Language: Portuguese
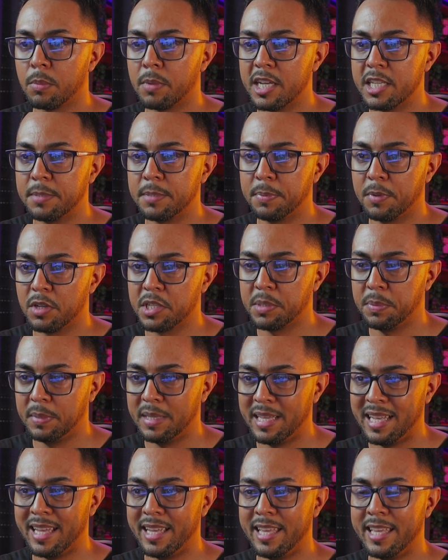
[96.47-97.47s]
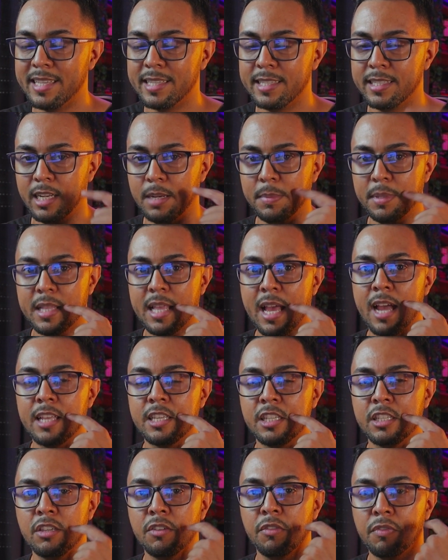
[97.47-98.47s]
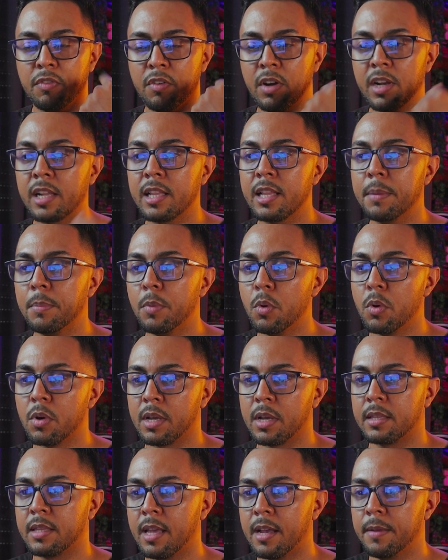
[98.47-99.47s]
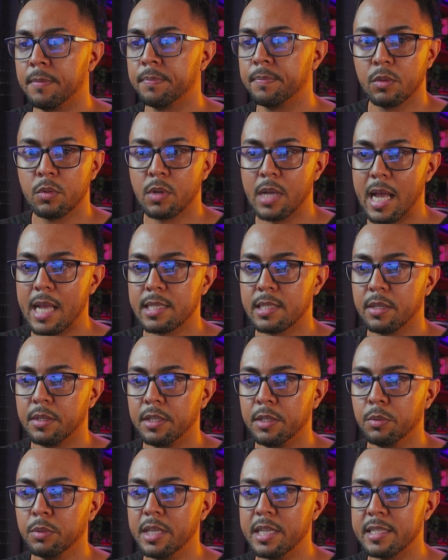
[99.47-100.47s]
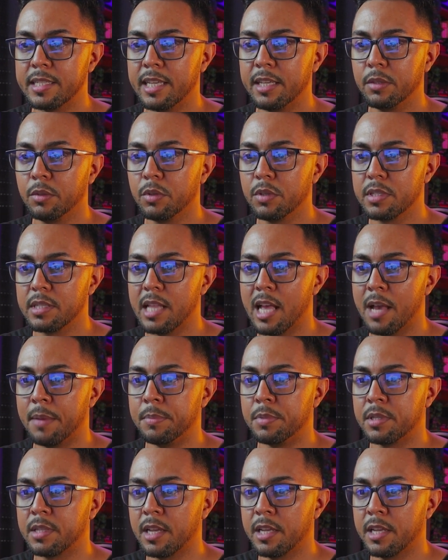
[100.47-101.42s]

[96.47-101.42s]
o mais próximo da extremidade de fora da boca, tá? No caso aí o desenho dos lábios,